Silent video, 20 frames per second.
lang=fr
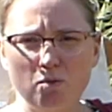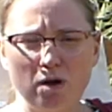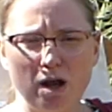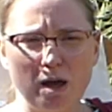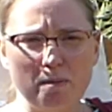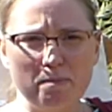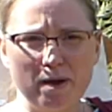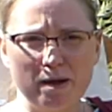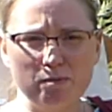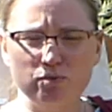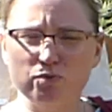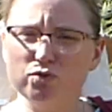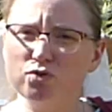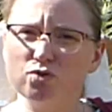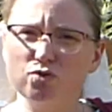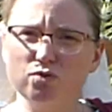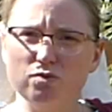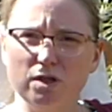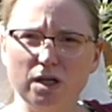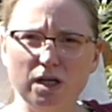On ne l'a pas
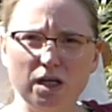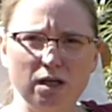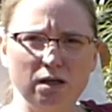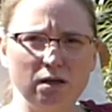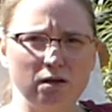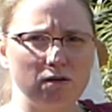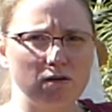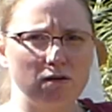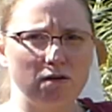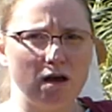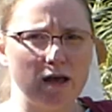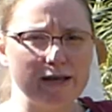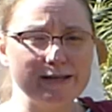bousculé euh,